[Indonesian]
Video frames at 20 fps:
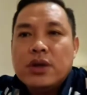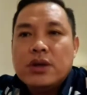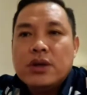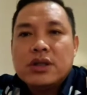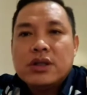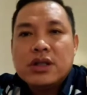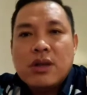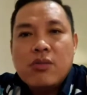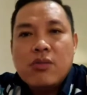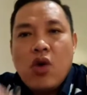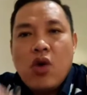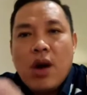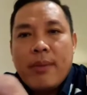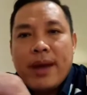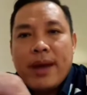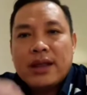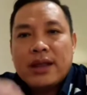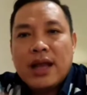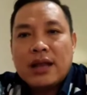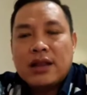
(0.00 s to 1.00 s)
Semua
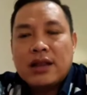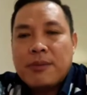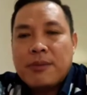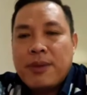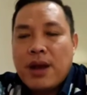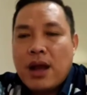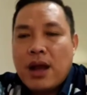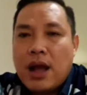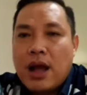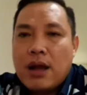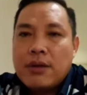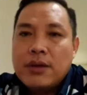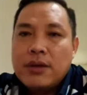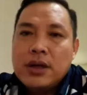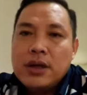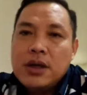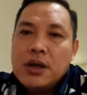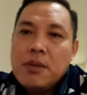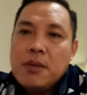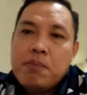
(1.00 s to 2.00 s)
mata terbelalak.
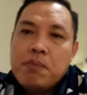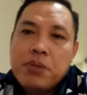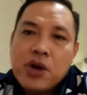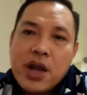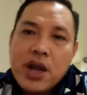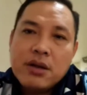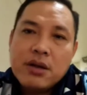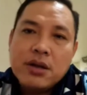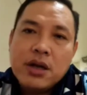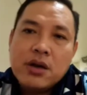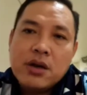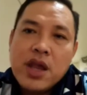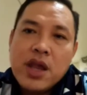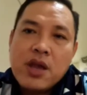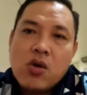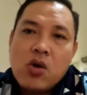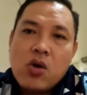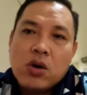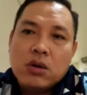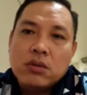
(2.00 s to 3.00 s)
Break the
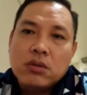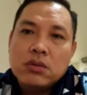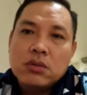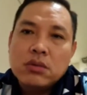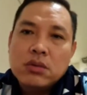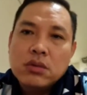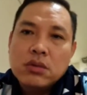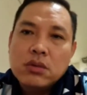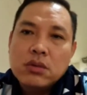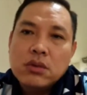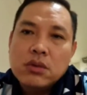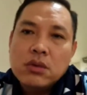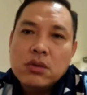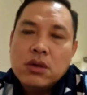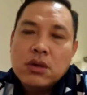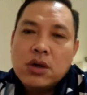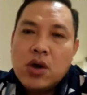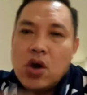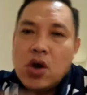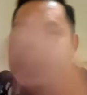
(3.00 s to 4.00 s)
record.
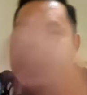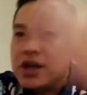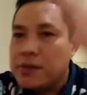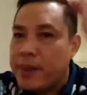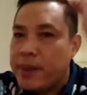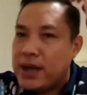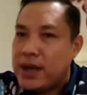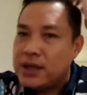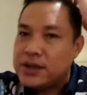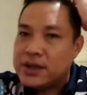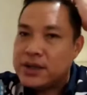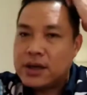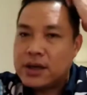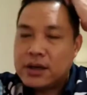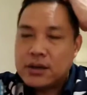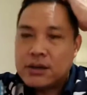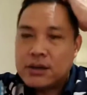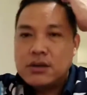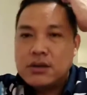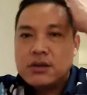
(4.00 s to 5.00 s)
Roger Bannister.
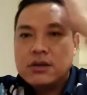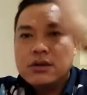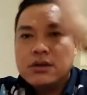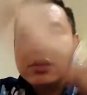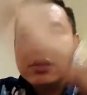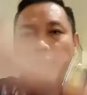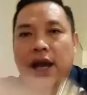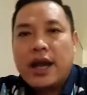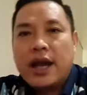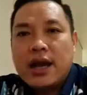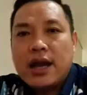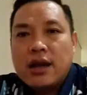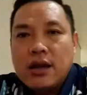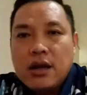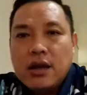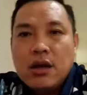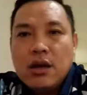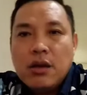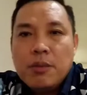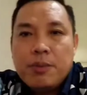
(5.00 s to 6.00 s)
Ya kan?
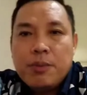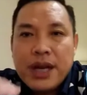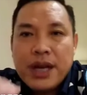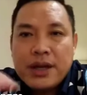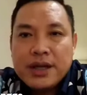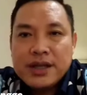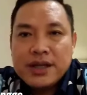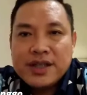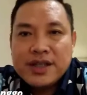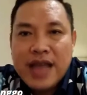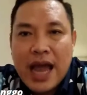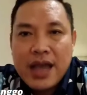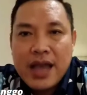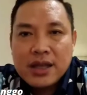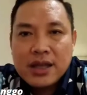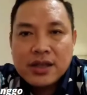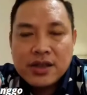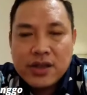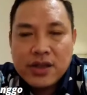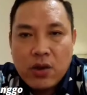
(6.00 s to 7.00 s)
Break the
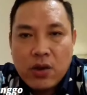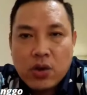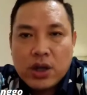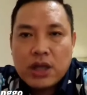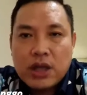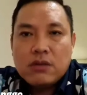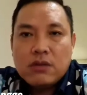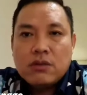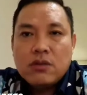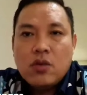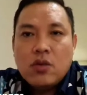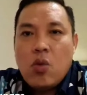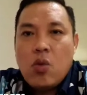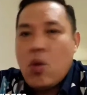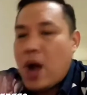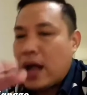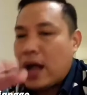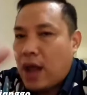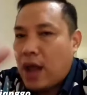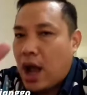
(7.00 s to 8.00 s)
science theory uh,
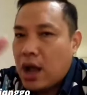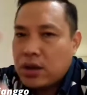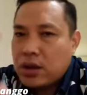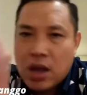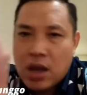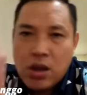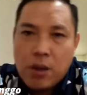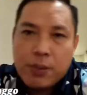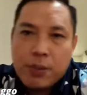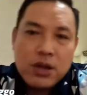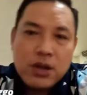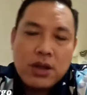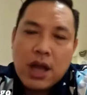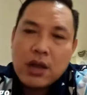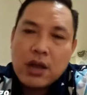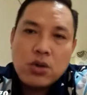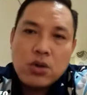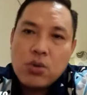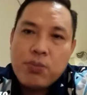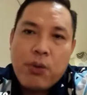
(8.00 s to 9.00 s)
kata-katanya,
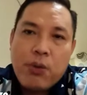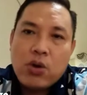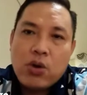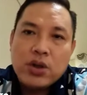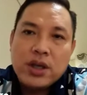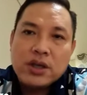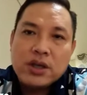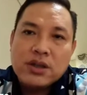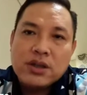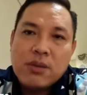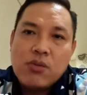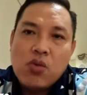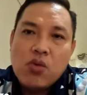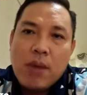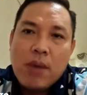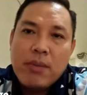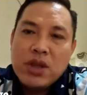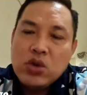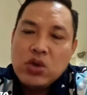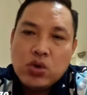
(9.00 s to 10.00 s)
beritanya itu pokoknya semua
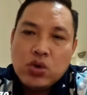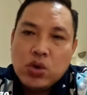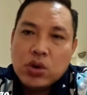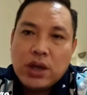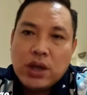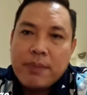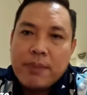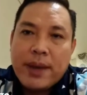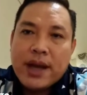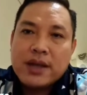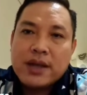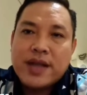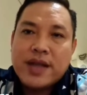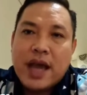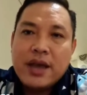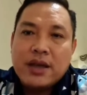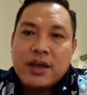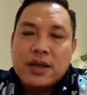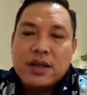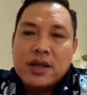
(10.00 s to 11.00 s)
menyudutkan para
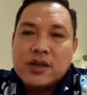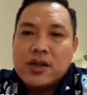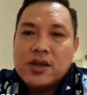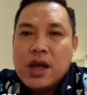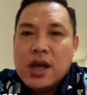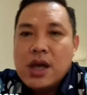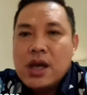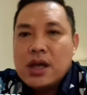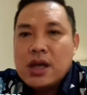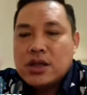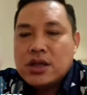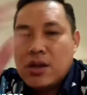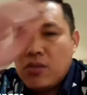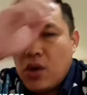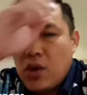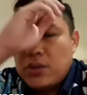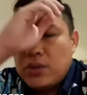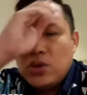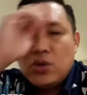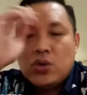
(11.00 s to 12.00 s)
saintis,
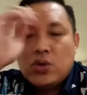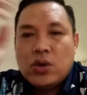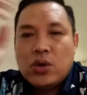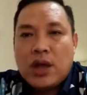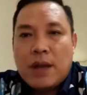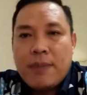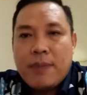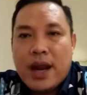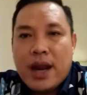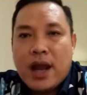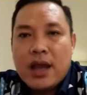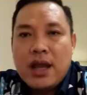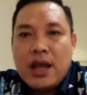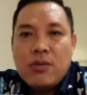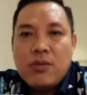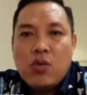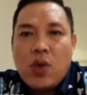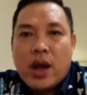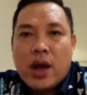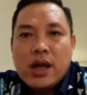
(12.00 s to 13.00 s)
semua menyudutkan para
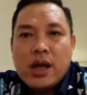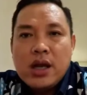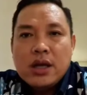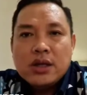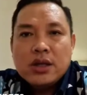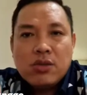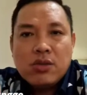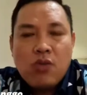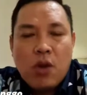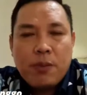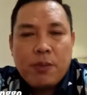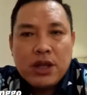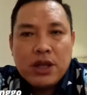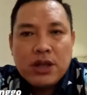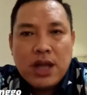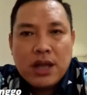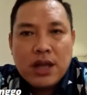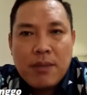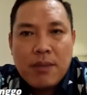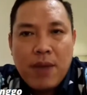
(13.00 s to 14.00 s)
ilmuwan, semua
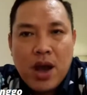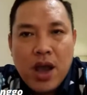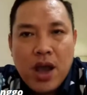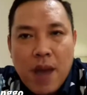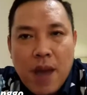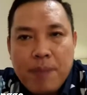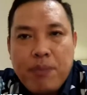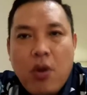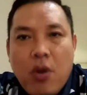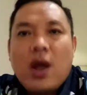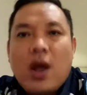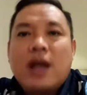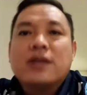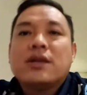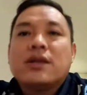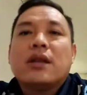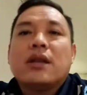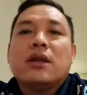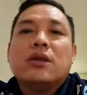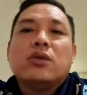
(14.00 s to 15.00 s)
beritanya menghebohkan
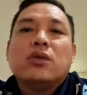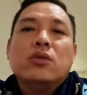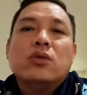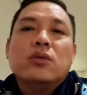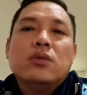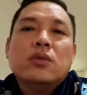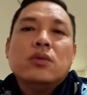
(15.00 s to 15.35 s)
saat itu.